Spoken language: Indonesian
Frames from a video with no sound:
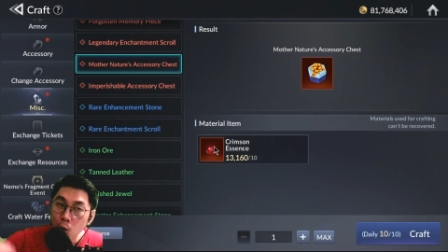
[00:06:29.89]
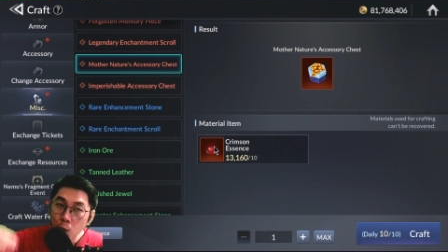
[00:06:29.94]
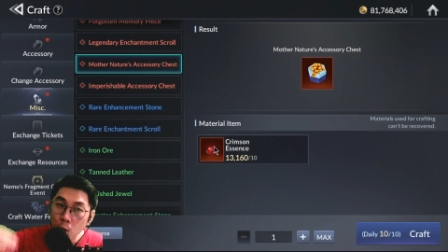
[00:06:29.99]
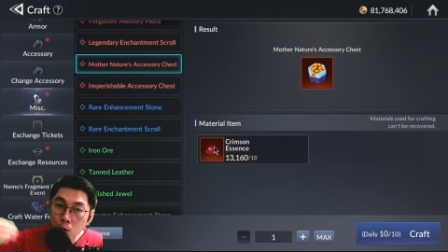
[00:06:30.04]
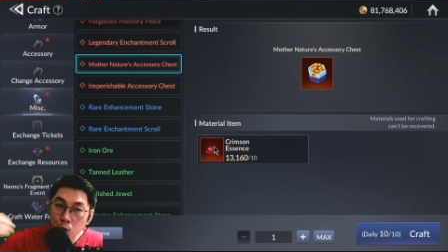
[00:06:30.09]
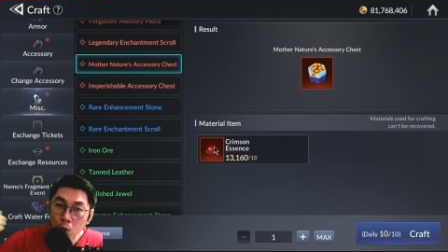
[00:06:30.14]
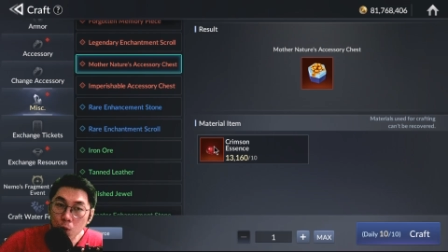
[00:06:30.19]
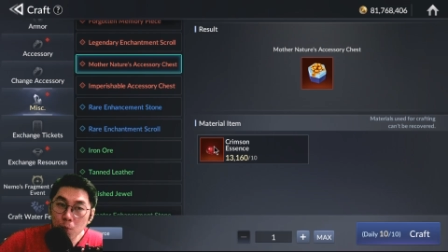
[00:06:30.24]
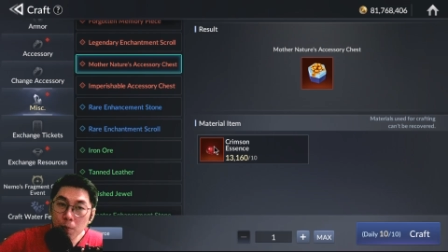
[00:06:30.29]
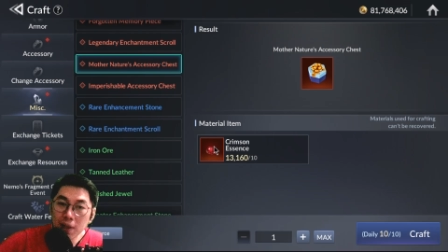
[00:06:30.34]

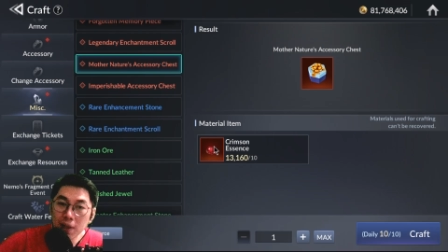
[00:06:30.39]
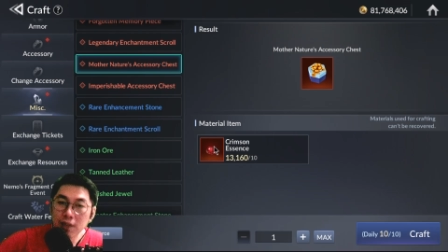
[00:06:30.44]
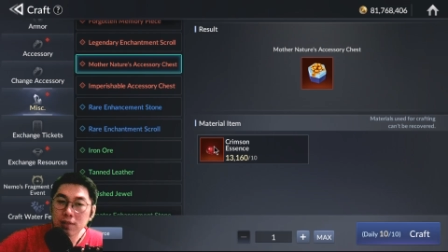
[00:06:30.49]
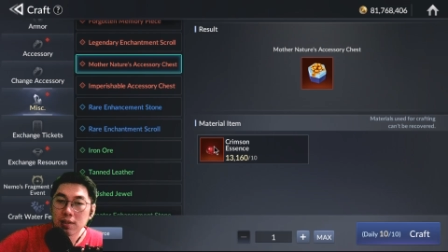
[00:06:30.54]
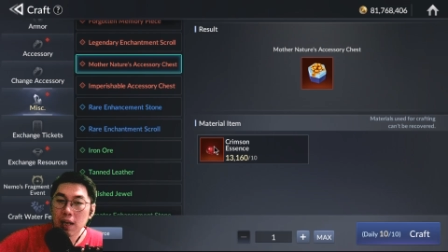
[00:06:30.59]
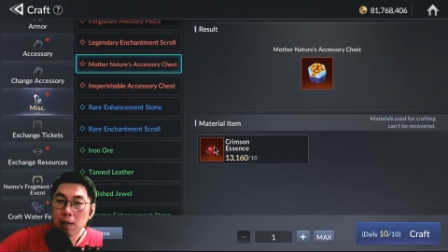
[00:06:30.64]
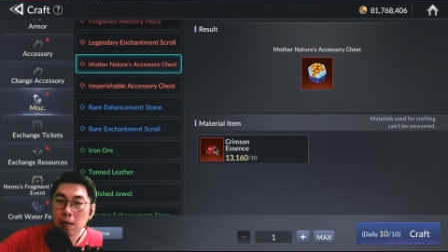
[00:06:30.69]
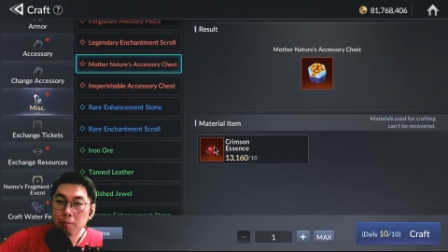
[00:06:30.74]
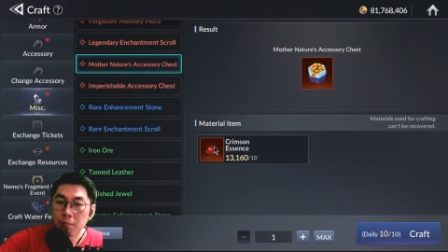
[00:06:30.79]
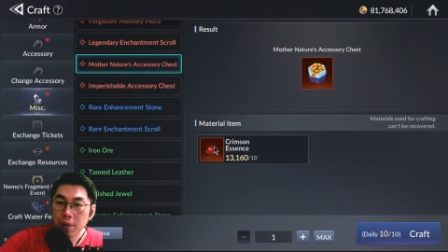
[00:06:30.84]
Untuk mid
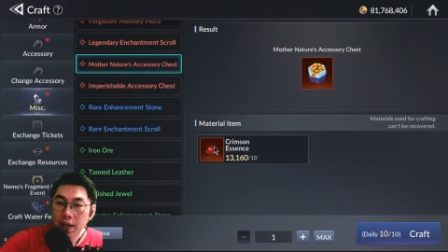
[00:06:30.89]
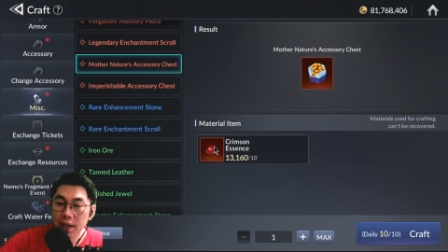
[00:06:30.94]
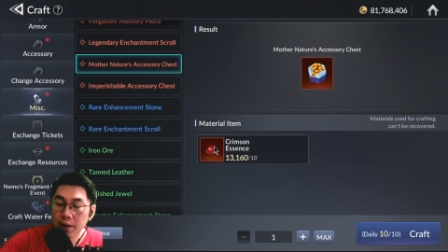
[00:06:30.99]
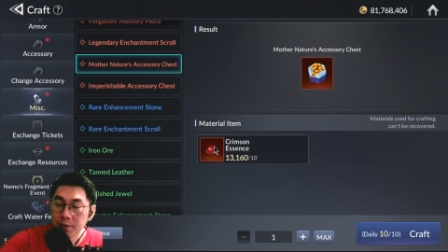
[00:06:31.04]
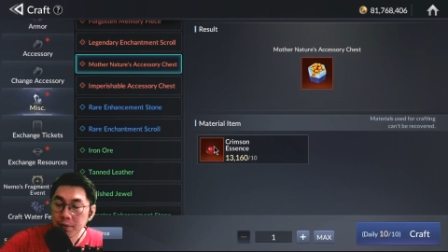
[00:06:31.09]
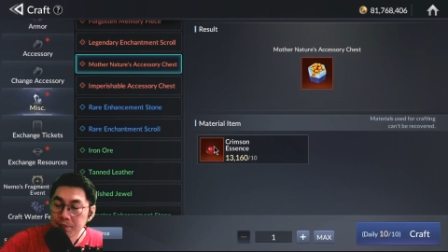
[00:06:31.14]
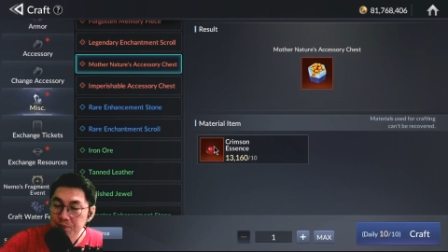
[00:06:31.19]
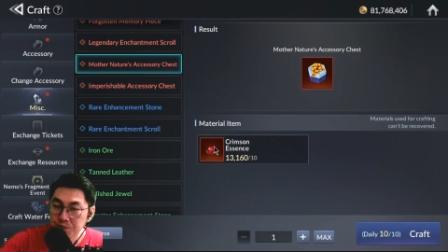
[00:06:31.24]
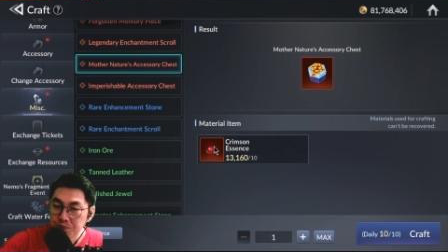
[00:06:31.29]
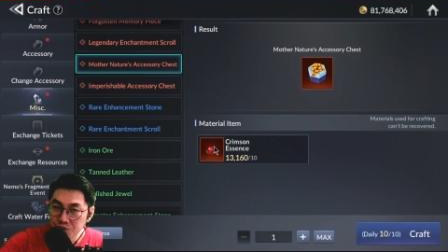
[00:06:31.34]
sampai
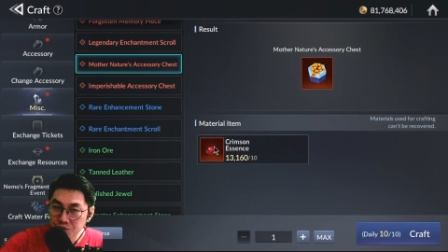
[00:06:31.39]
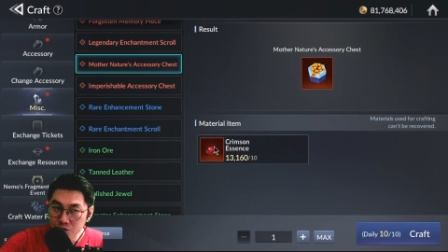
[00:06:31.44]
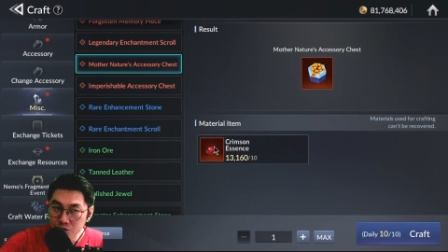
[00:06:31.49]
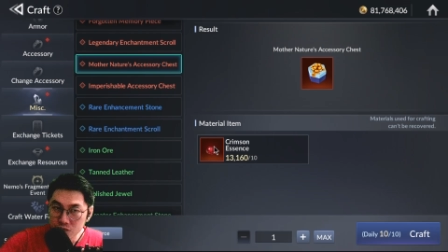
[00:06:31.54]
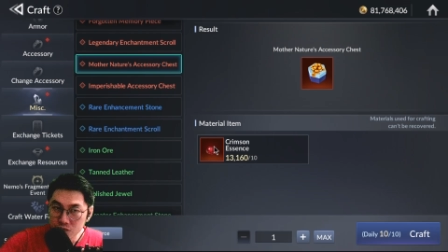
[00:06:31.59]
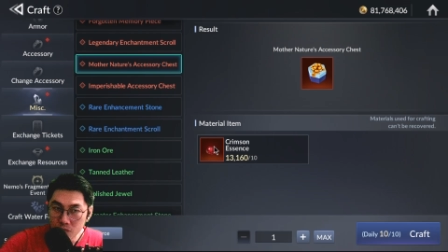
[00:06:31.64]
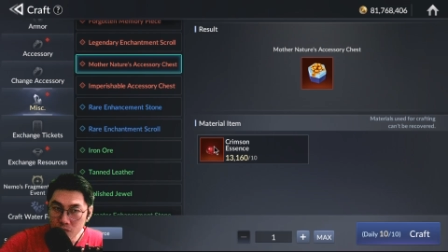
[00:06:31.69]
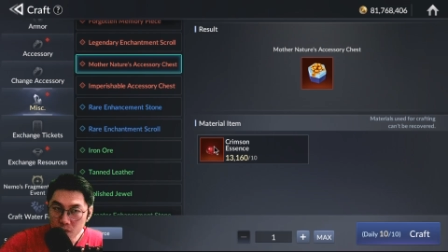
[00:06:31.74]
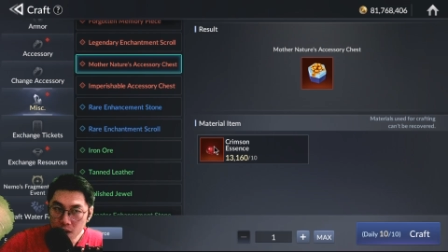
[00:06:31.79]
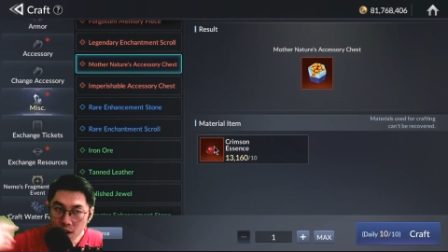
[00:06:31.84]

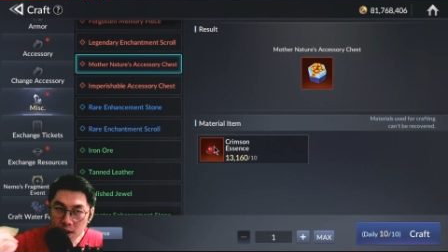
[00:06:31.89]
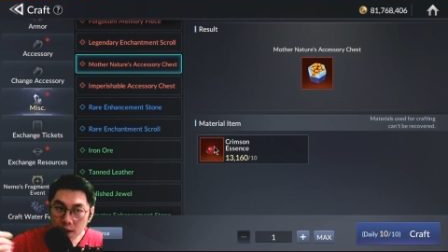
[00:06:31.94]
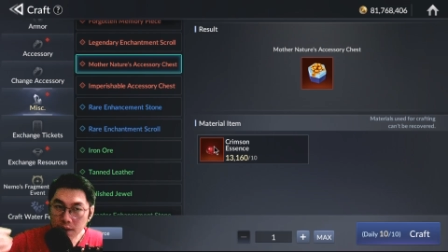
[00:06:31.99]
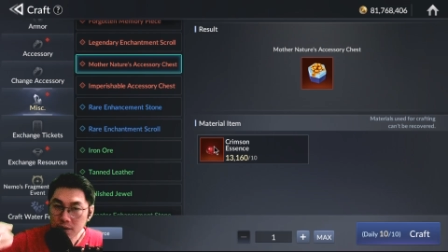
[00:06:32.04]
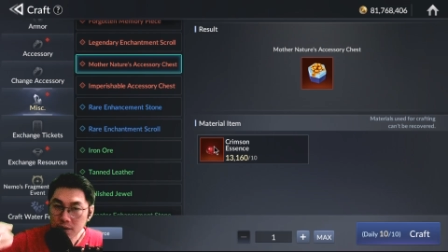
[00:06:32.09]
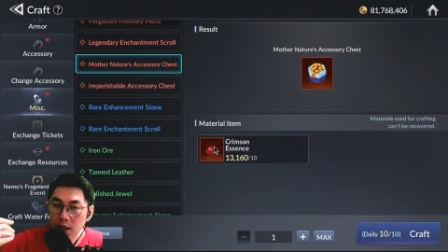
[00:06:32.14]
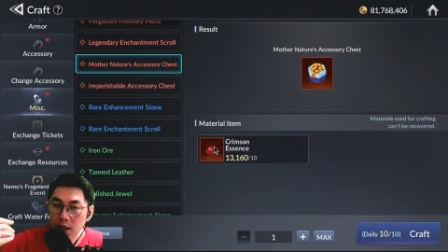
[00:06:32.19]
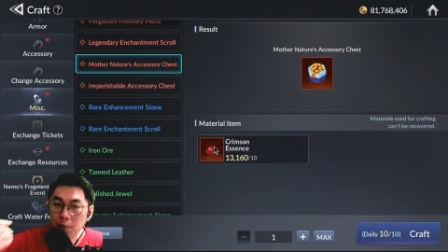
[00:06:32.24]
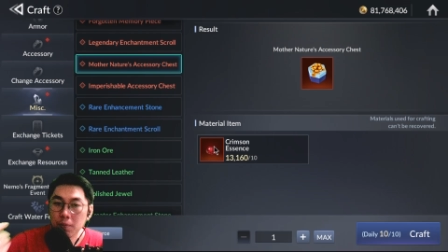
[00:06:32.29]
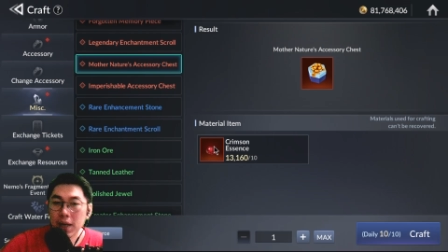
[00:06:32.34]

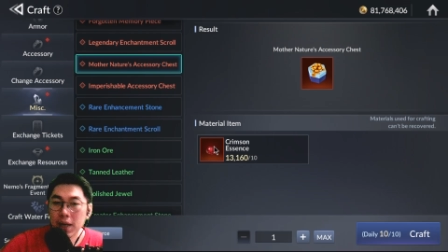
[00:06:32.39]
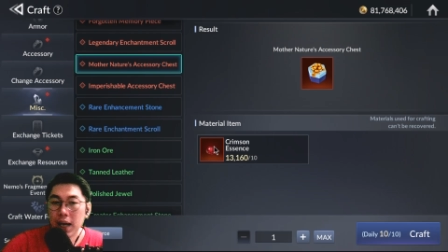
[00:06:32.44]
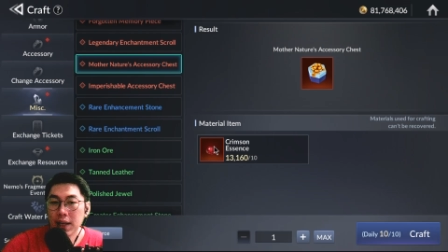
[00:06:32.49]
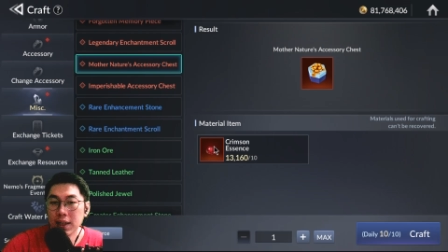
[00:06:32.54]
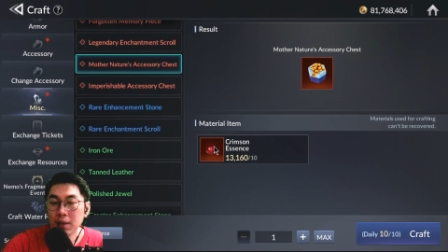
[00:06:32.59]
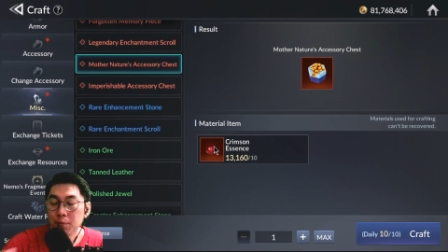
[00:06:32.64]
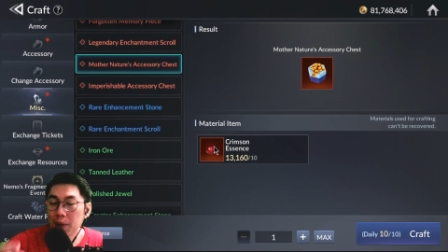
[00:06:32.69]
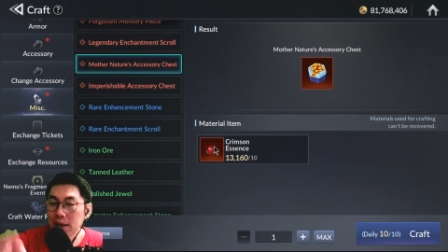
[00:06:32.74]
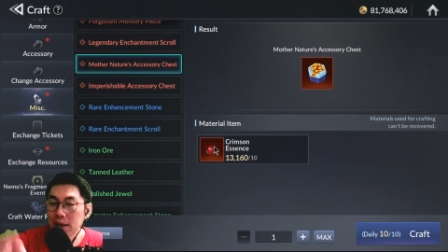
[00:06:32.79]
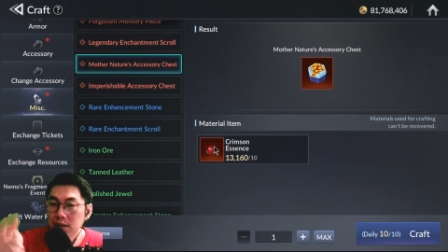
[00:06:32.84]
late game ya
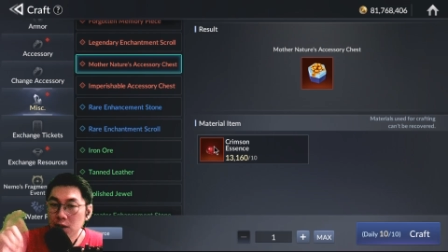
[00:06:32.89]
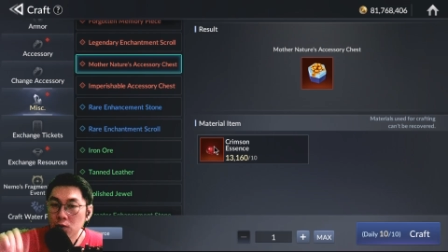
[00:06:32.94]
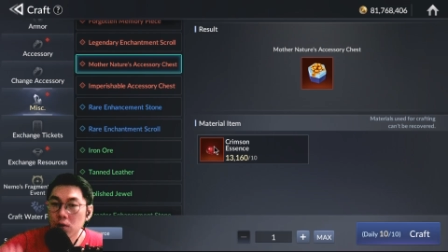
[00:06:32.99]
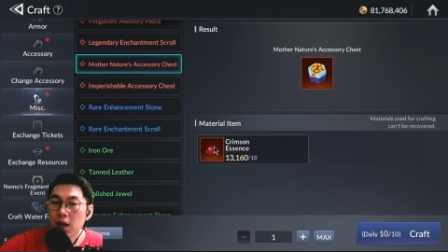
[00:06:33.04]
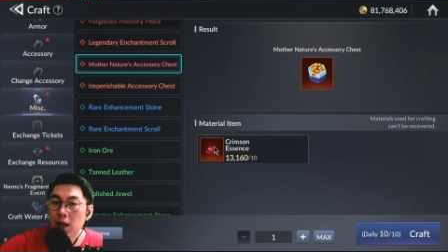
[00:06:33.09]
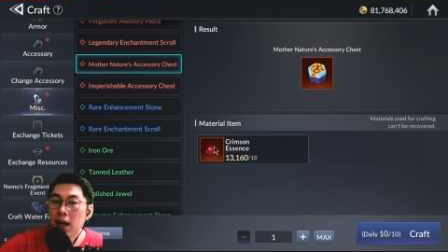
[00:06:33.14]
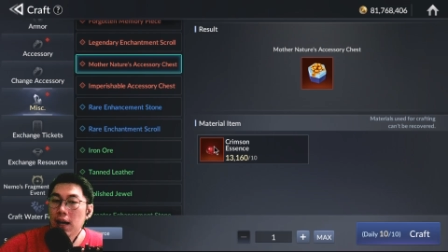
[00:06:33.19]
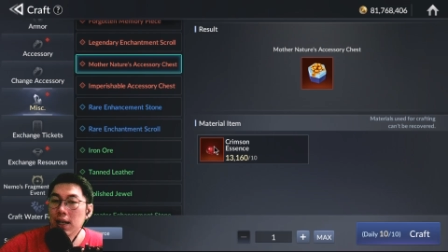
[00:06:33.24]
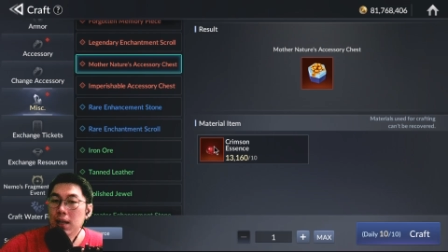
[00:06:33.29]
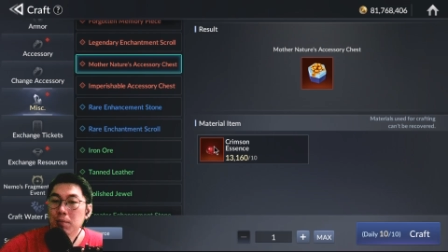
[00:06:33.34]
ini pasti
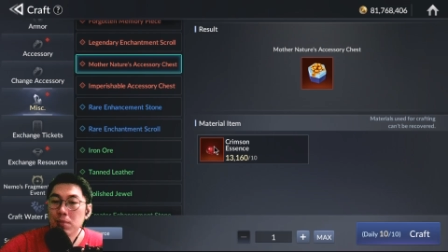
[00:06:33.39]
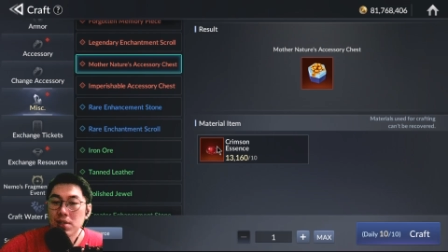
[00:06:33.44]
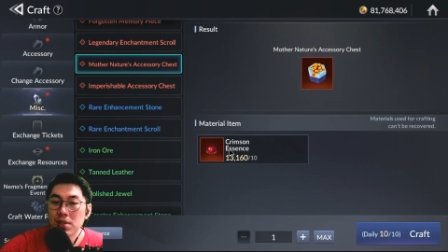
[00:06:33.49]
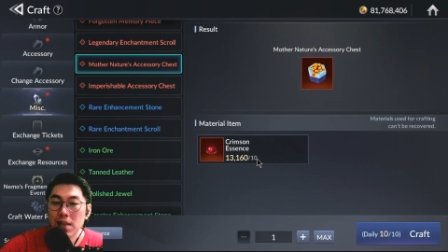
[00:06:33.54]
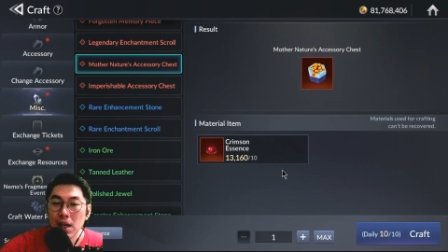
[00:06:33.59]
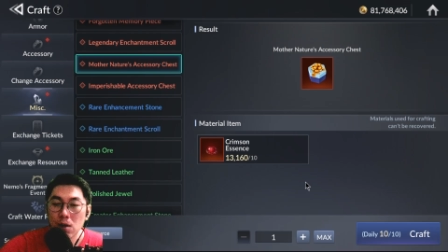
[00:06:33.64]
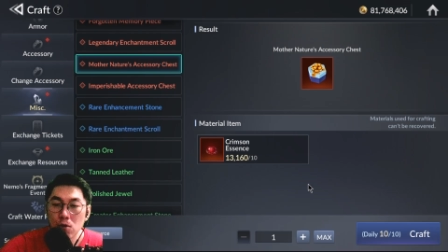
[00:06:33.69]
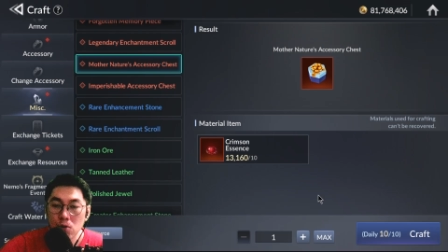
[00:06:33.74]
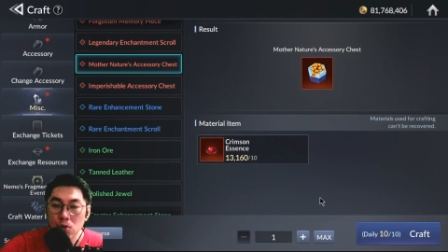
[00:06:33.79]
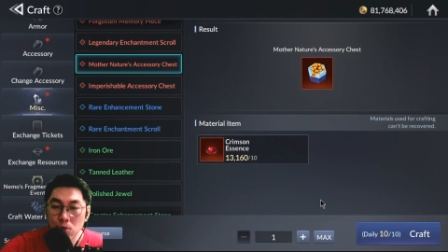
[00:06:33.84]
udah kalian
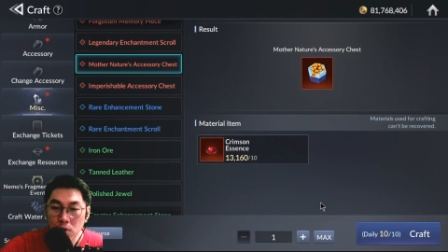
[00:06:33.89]
bisa